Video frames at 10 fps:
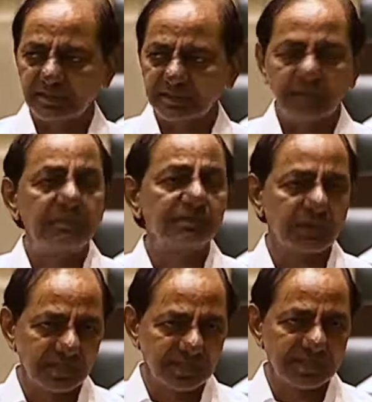సభ్యత్వం
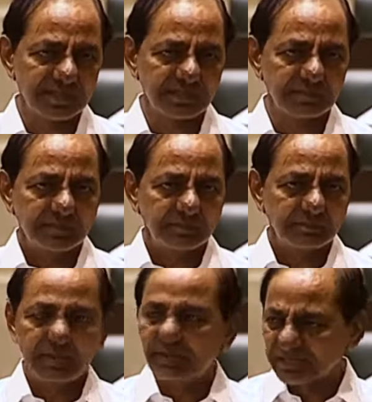కూడా తీసేసింది
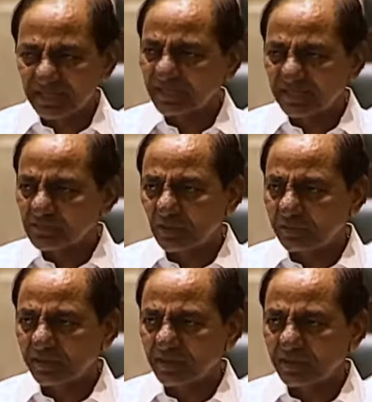మేము ఆ చర్యలు
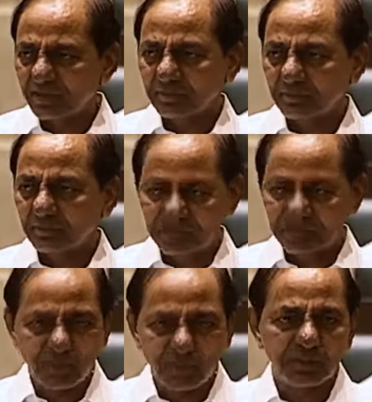తీసుకోలేమానండి మేము
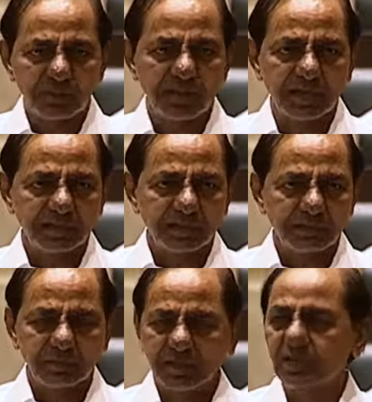తీసుకోకపోదుమా
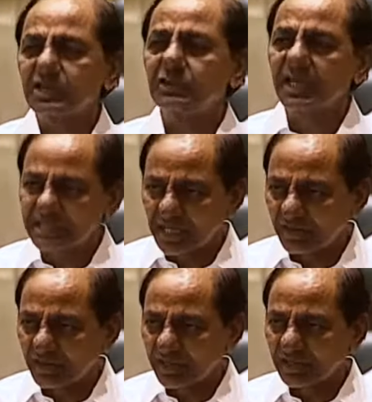మీరు స్వేచ్ఛ
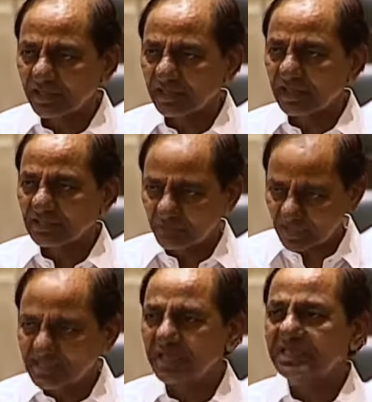కావాలి
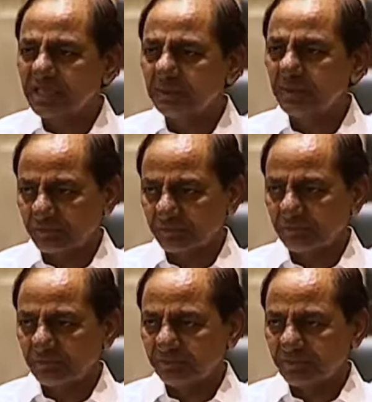స్వేచ్ఛ ఇచ్చినాం మేము
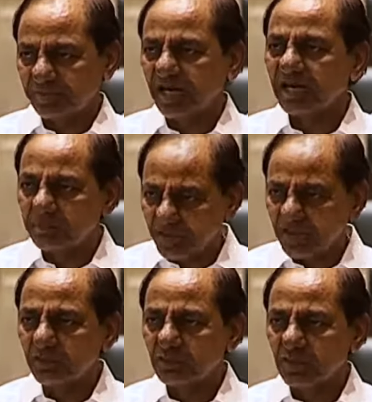చాలా లిబరల్గా
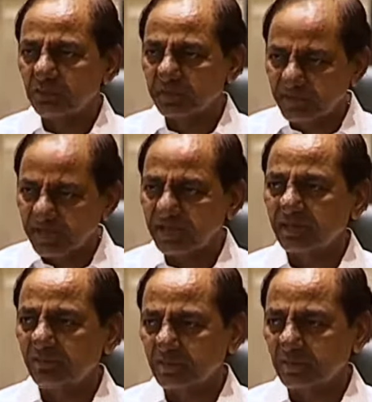ఉంటున్నాం డెమోక్రాటిక్గా
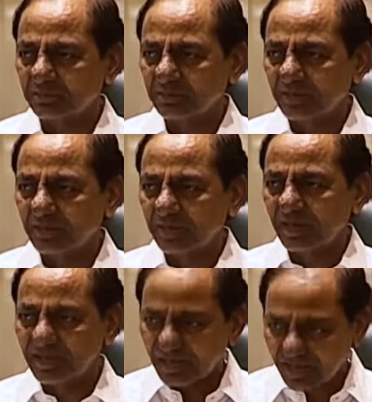ఉంటున్నాం
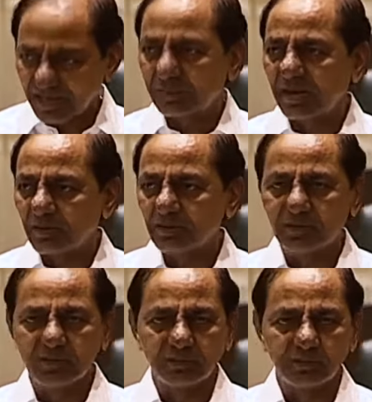అన్ని రకాలుగా
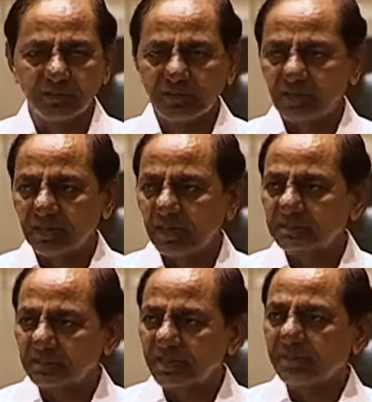బాగుంటున్నాం లేకపోతే
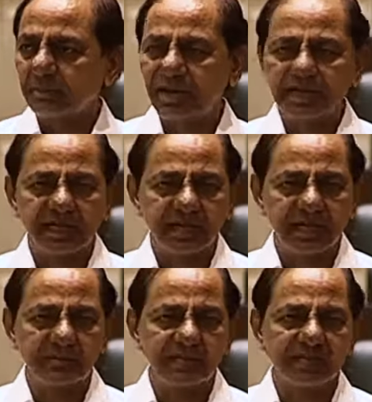మీరు అట్లా మాట్లాడిన
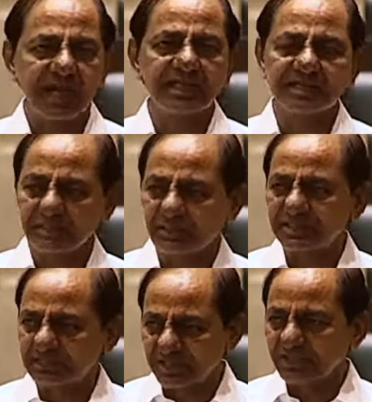దానికి మీ తీసే
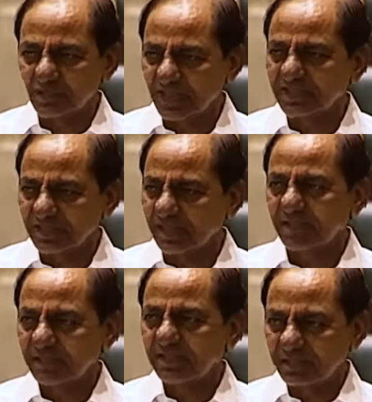పరిస్థితి ఇష్యూ కాదు కదా
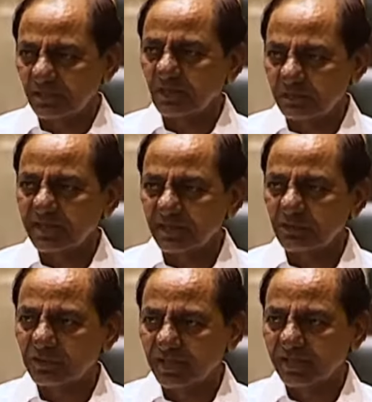గవర్నమెంట్
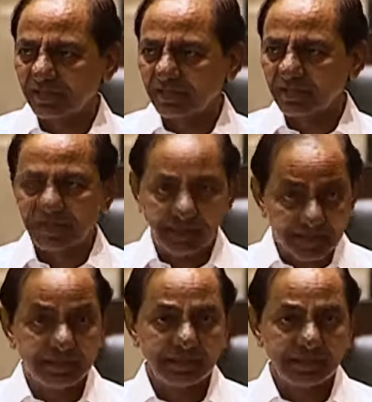అనుకుంటే కానీ